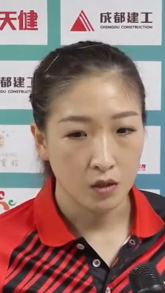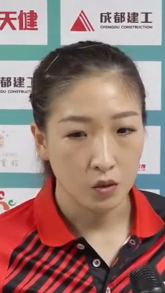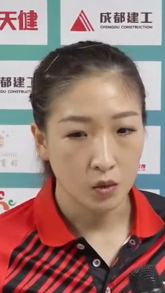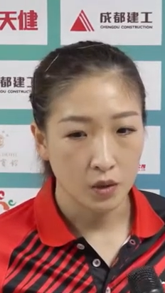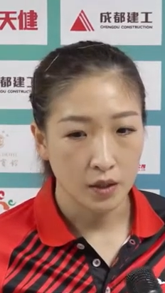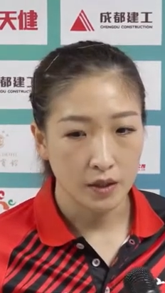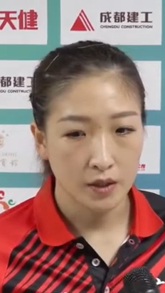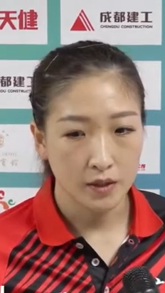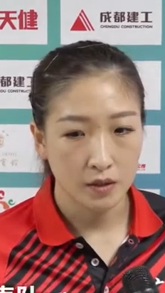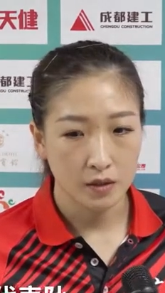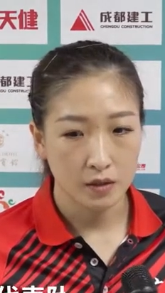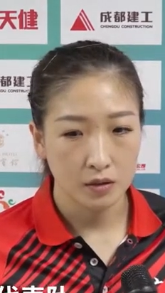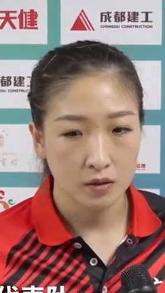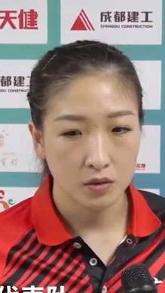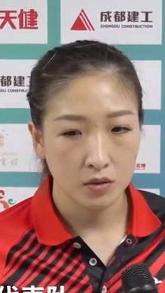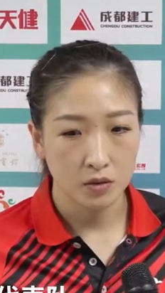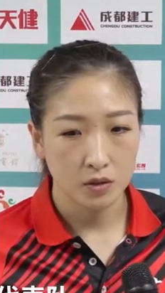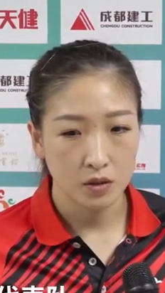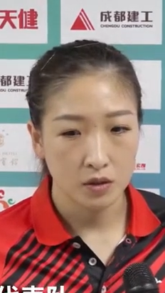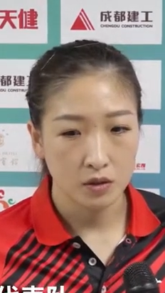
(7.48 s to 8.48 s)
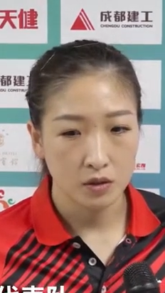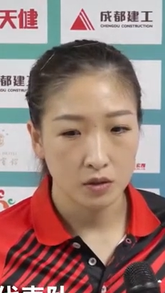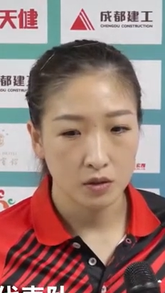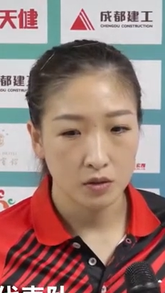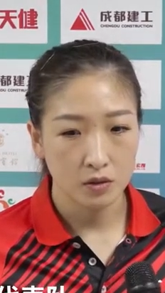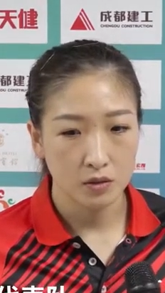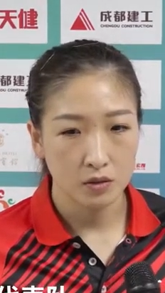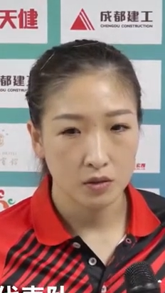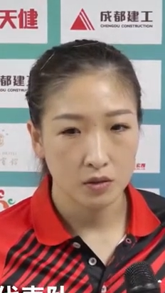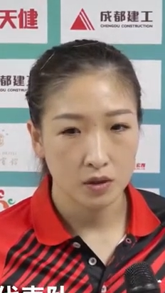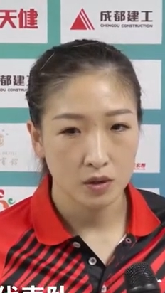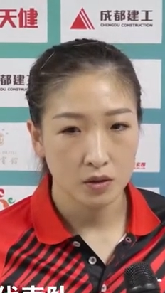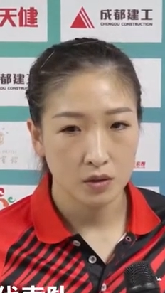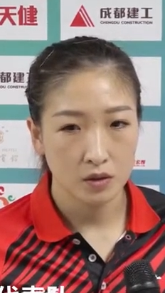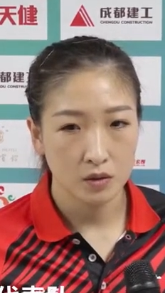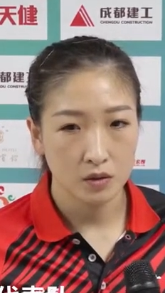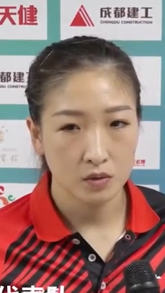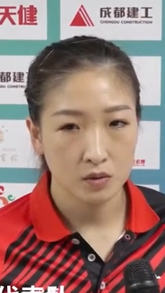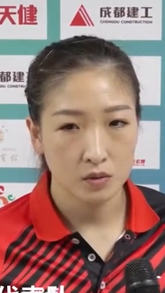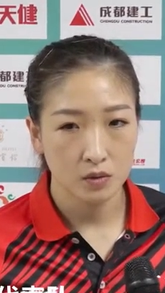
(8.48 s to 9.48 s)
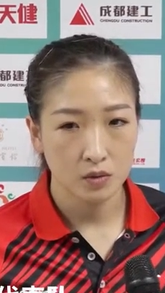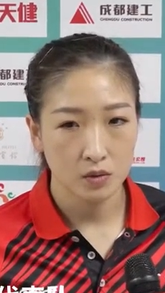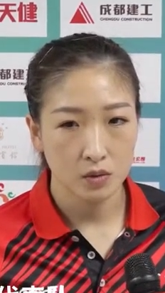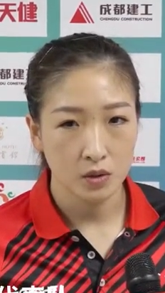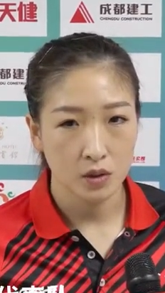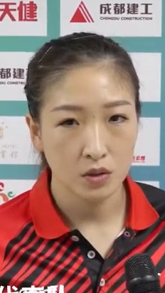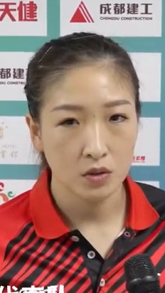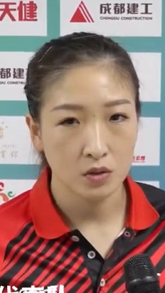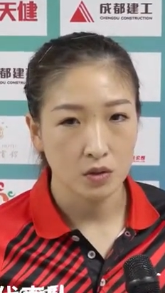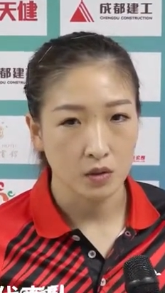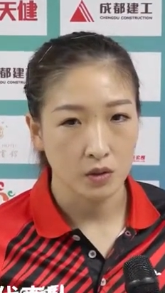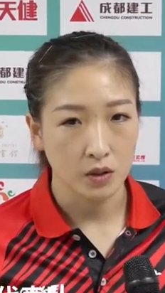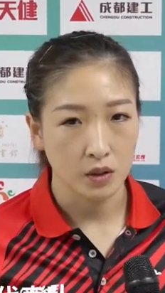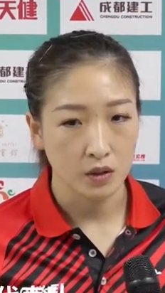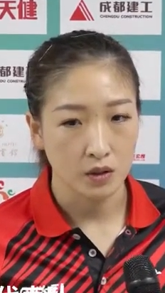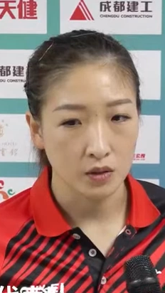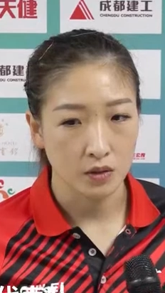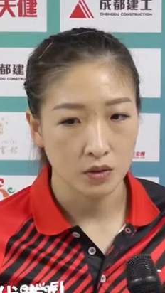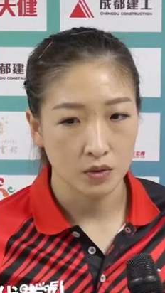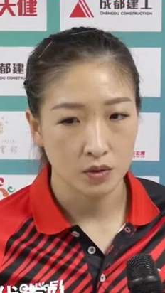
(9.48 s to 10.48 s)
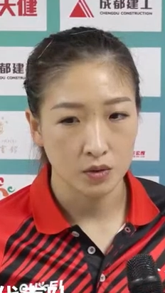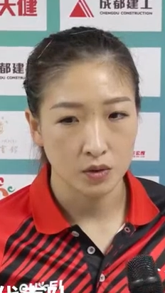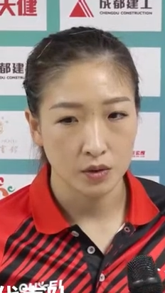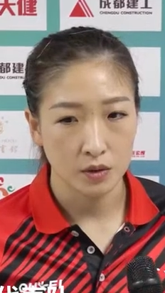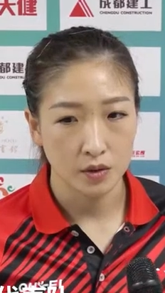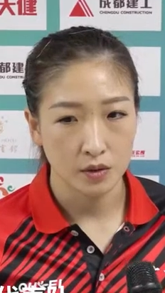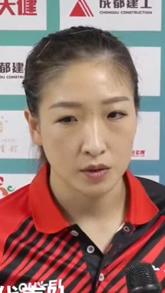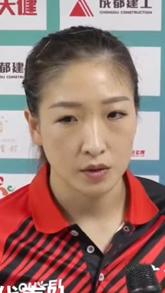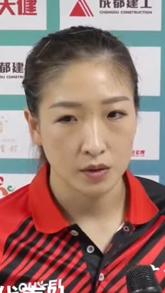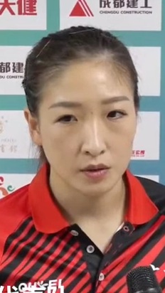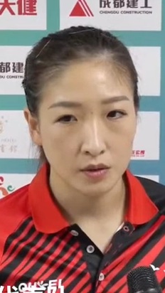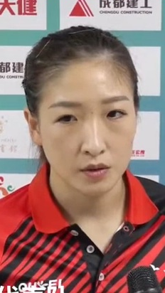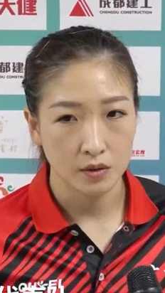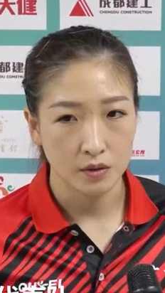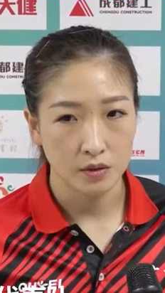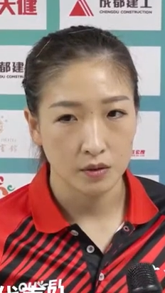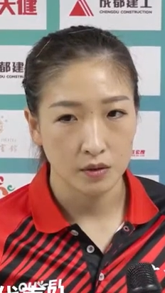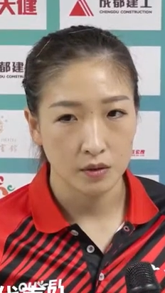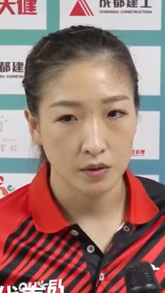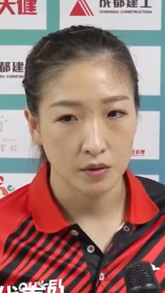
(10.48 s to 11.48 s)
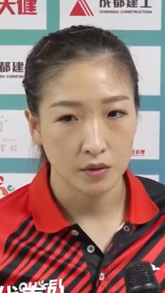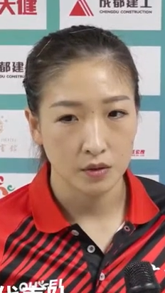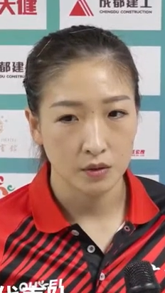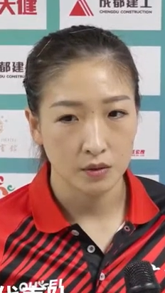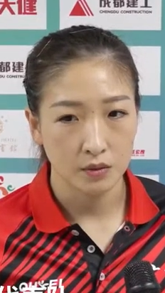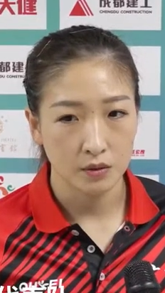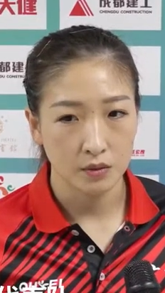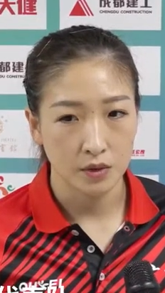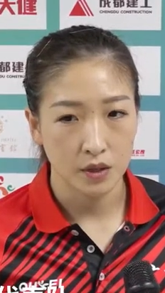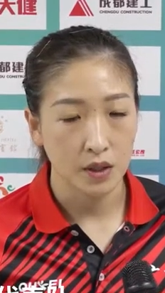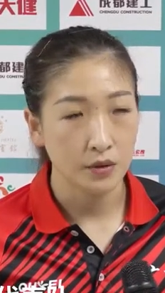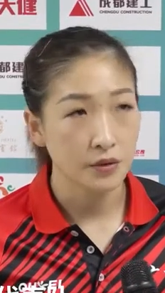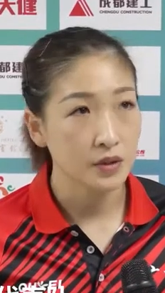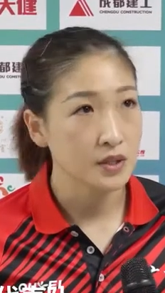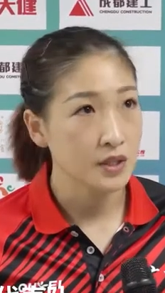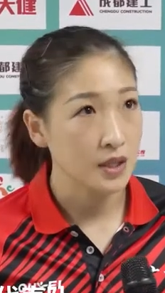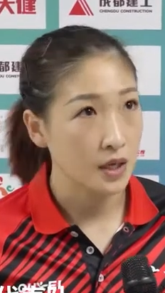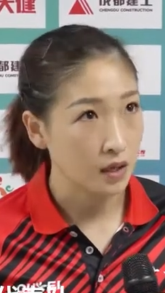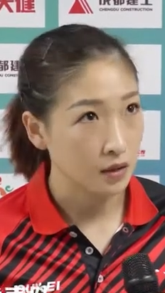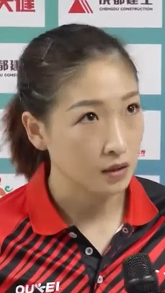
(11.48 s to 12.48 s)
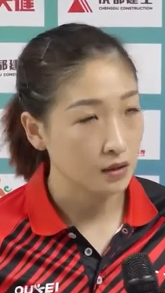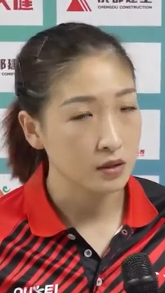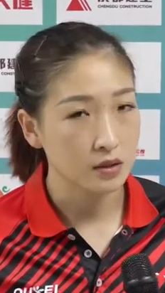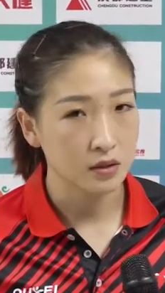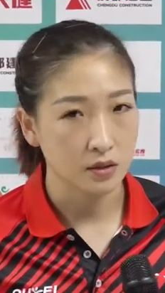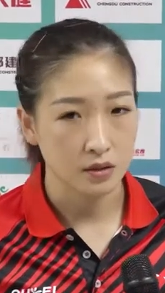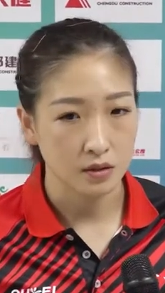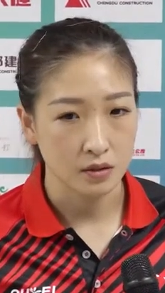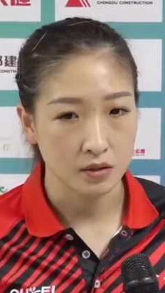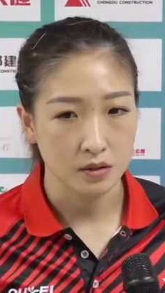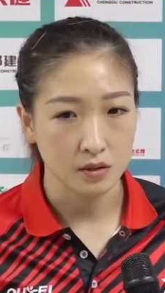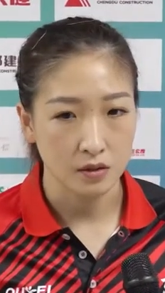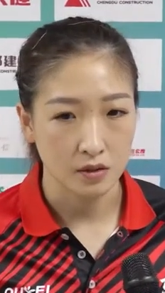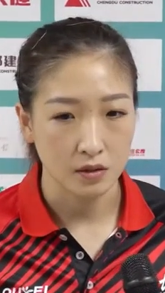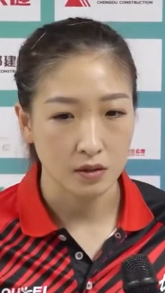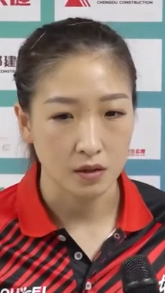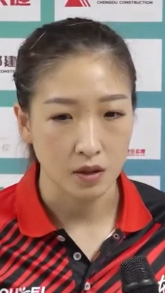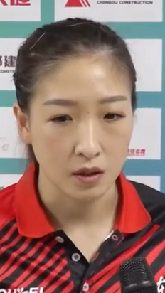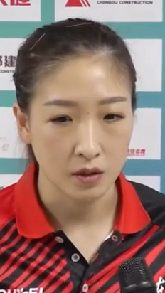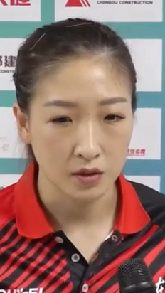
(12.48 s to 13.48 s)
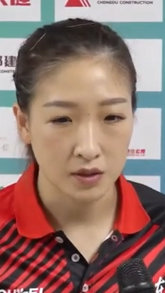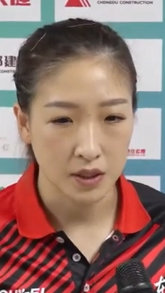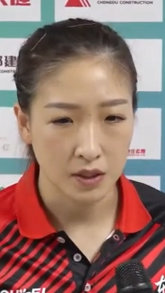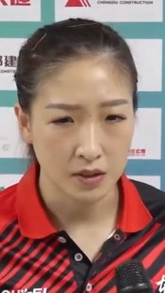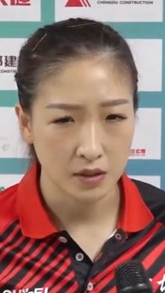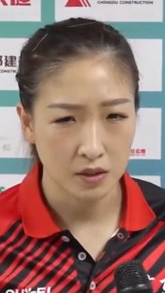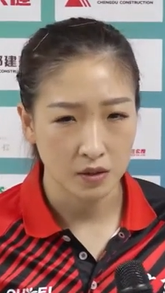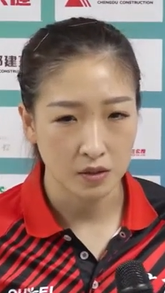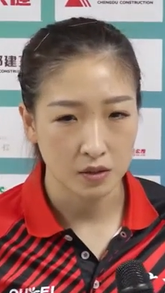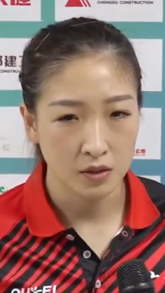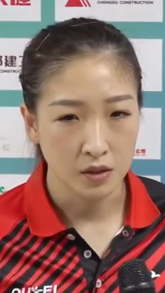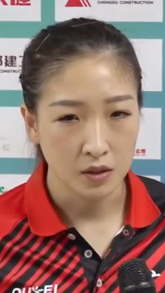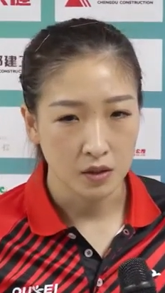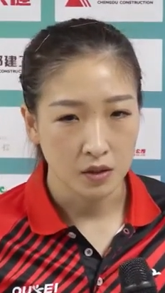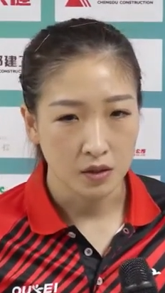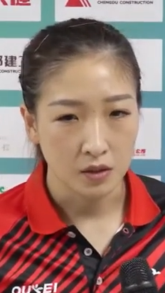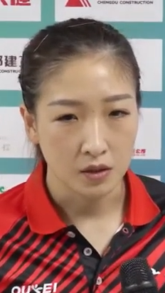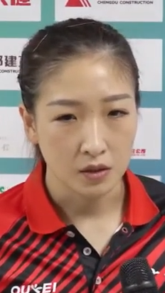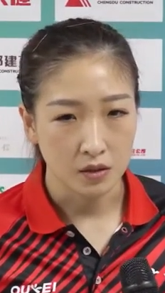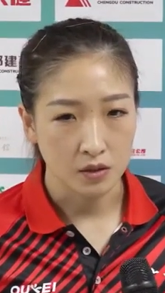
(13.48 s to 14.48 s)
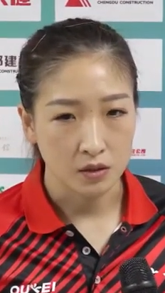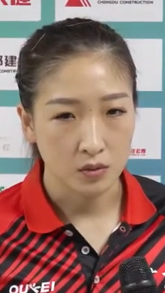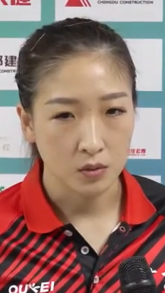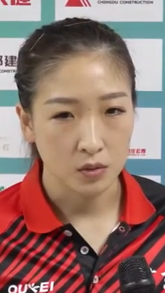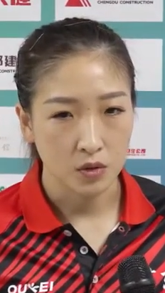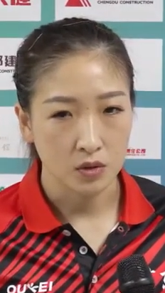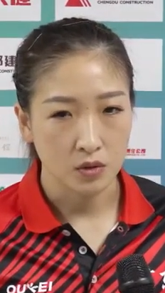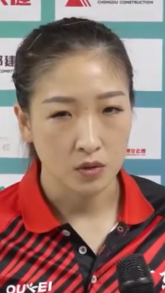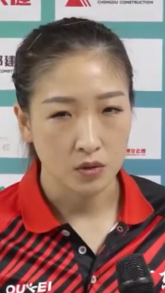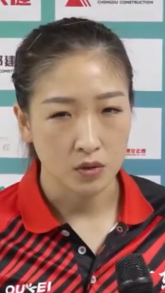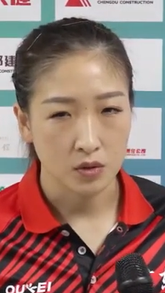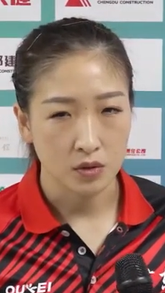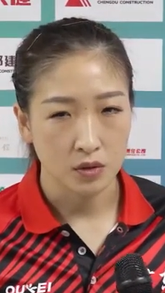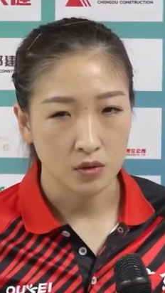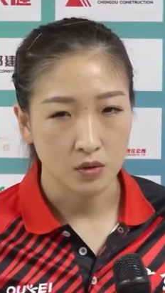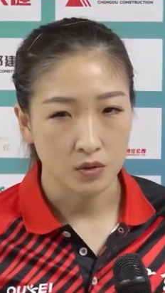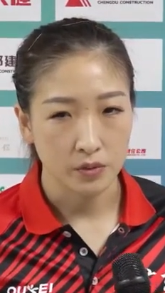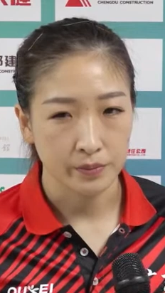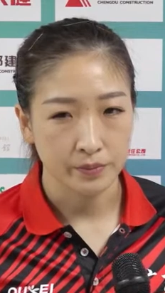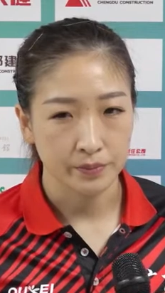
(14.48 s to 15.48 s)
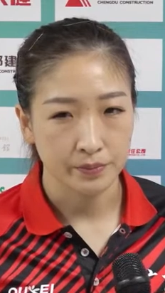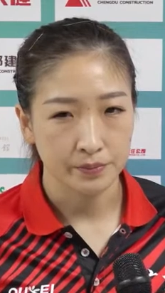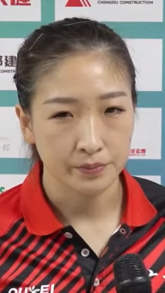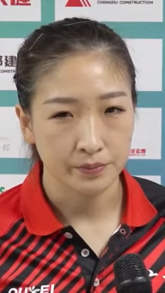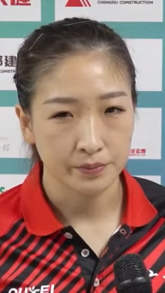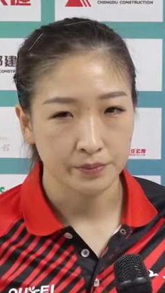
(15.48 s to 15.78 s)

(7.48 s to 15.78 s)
对，随着这个对手也是会越来越强一些，然后加上对手的这种。